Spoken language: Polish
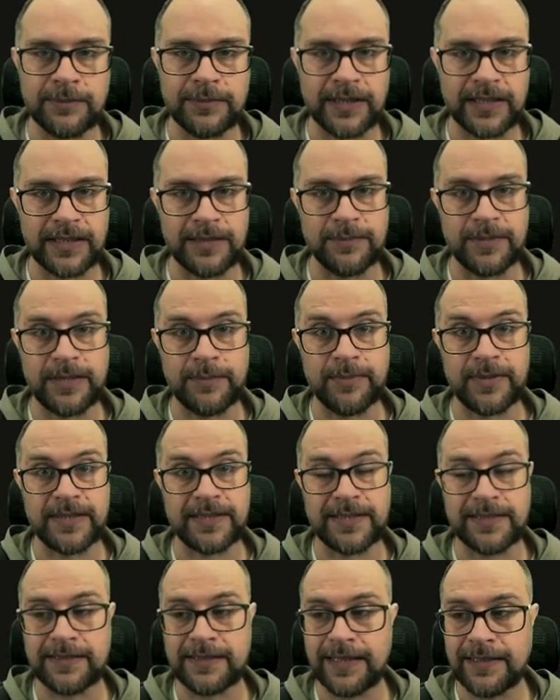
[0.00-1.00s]
takim
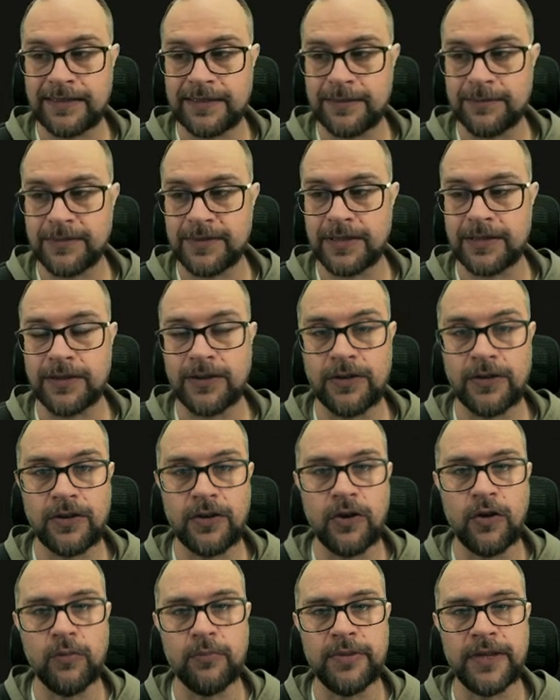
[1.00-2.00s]
reprezentantem tego
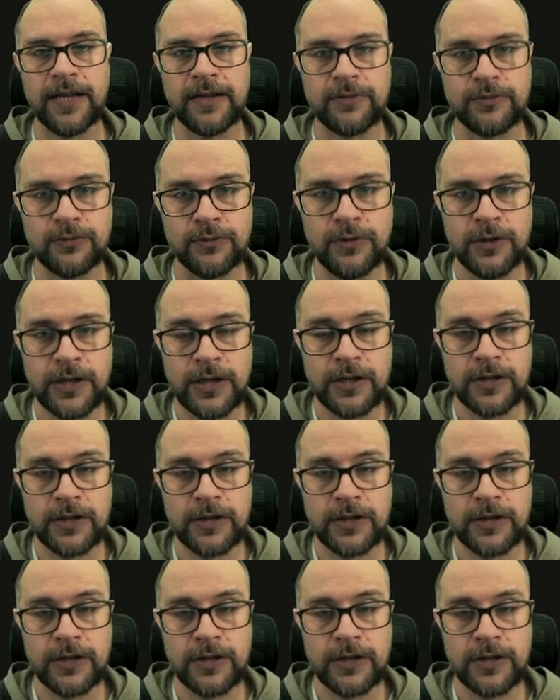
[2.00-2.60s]
obiektu,